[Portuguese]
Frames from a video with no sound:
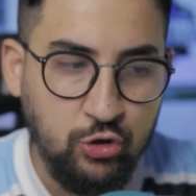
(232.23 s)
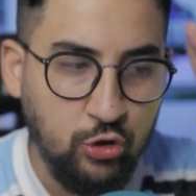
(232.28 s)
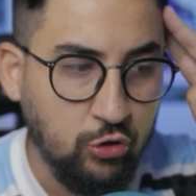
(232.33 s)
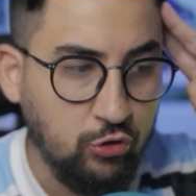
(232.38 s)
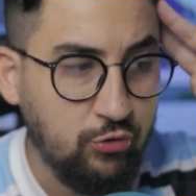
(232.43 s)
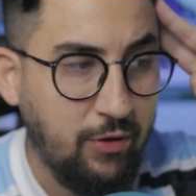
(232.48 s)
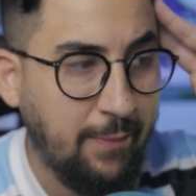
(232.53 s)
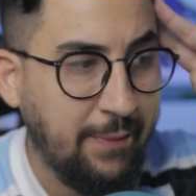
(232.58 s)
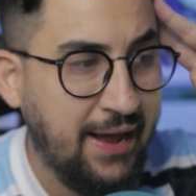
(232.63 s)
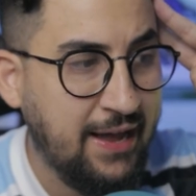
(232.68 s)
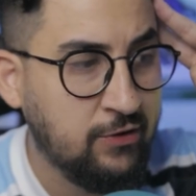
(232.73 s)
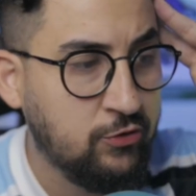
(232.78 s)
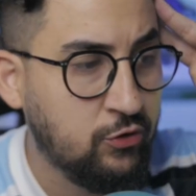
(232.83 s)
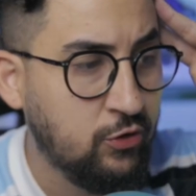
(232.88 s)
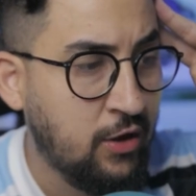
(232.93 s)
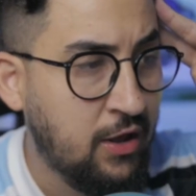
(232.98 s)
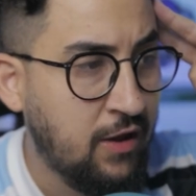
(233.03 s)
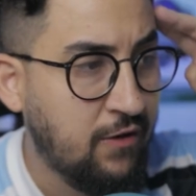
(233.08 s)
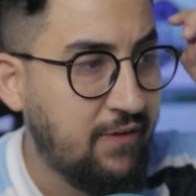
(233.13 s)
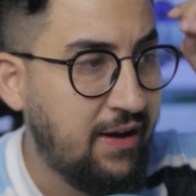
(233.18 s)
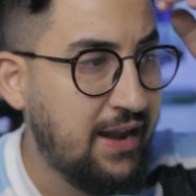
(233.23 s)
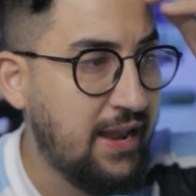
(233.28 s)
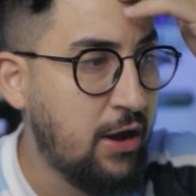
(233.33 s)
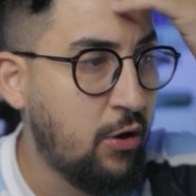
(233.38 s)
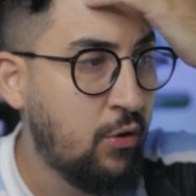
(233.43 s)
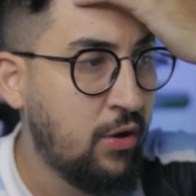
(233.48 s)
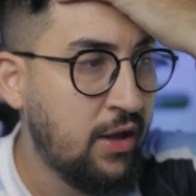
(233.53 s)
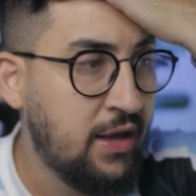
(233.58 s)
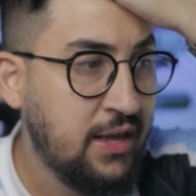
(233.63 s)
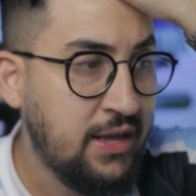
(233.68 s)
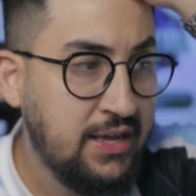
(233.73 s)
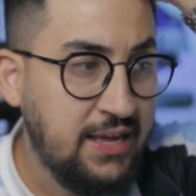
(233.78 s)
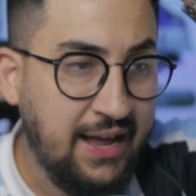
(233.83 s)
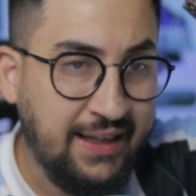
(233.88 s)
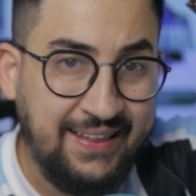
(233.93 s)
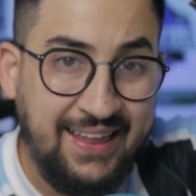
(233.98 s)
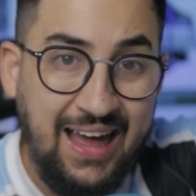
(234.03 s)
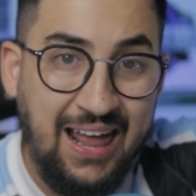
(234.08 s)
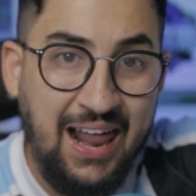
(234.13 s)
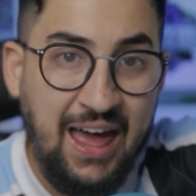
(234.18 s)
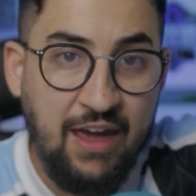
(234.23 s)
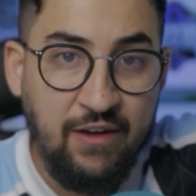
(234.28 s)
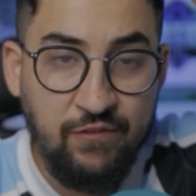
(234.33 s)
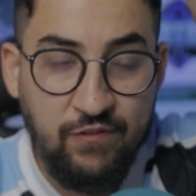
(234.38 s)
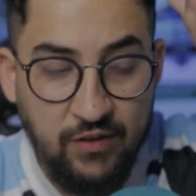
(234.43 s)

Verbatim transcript: Tamo junto, um abraço, valeu e até a